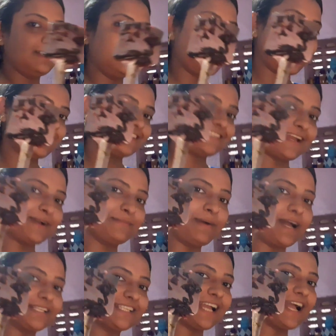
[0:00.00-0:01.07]
লাল শাক
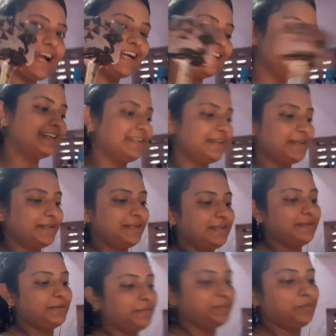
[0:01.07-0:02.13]
ভাজা
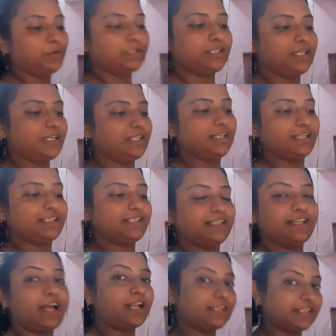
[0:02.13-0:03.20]
বসিয়ে দিয়েছি
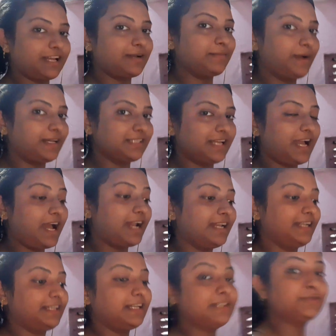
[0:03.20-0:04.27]
লাল শাক ভাজা আর
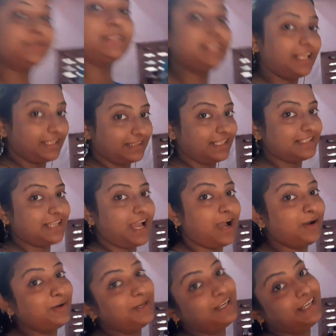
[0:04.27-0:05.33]
এটা যদি দেখতে
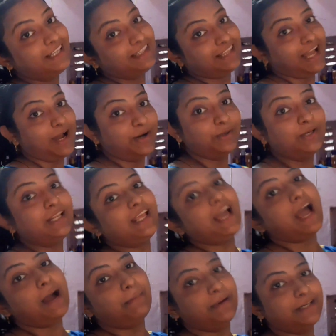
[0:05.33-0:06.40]
চাও তাহলে
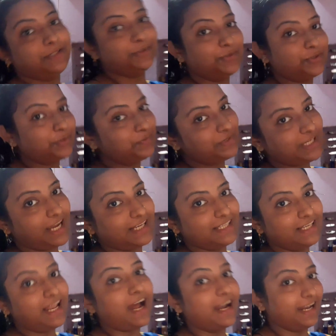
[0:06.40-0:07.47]
আমার ইউটিউব
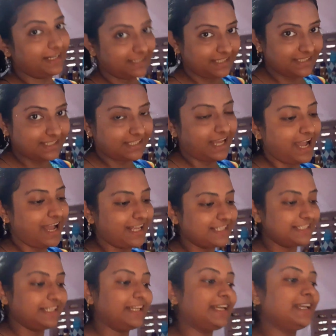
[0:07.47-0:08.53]
চ্যানেল আর একটা যেটা
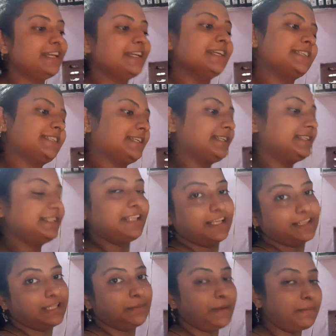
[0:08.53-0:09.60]
আছে সেটাতে
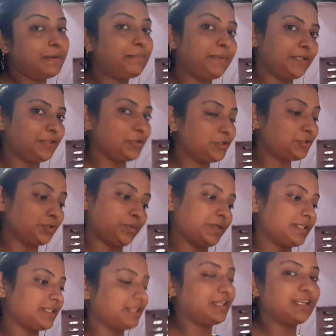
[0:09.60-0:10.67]
দেখতে পারবে প্রীতিও
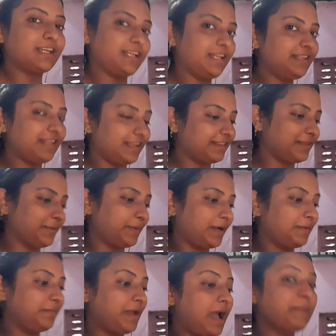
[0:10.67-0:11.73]
শুভেচ্ছাতে গেলেই দেখতে
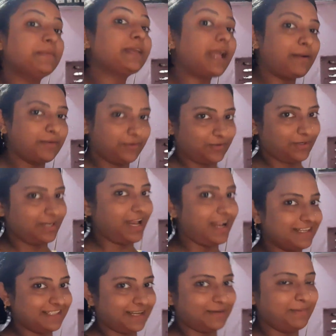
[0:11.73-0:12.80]
পারবে আমি কেমন করে
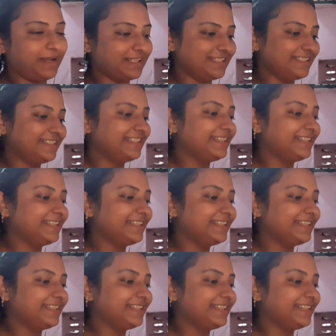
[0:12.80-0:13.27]
লাল শাক ভাজি